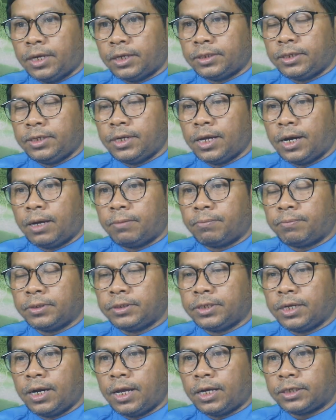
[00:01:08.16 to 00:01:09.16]
yang di dalam
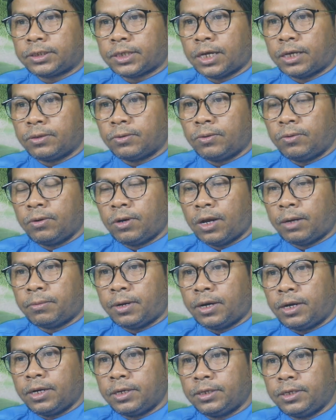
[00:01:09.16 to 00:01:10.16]
penjelasan
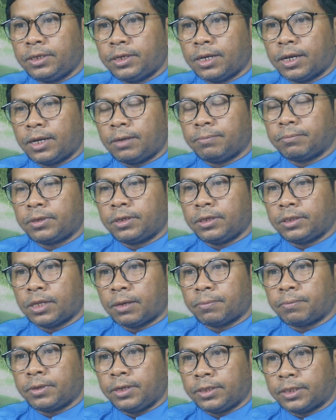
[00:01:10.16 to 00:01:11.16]
ulama di dalam
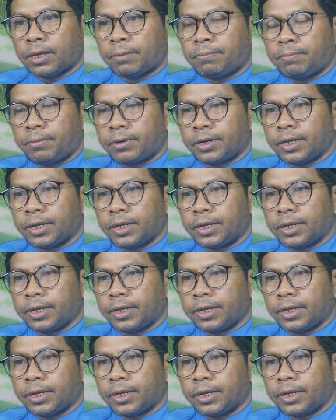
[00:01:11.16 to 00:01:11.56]
kitab-kitab